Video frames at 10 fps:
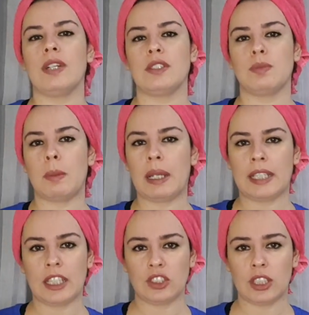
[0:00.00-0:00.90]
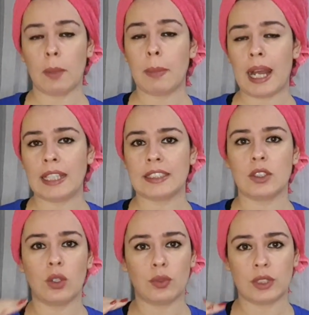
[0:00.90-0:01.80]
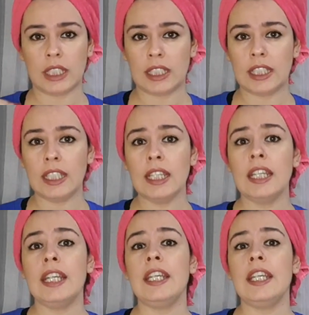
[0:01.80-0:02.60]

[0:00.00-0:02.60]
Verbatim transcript: faço uma maquiagem básica, igual eu fiz aqui.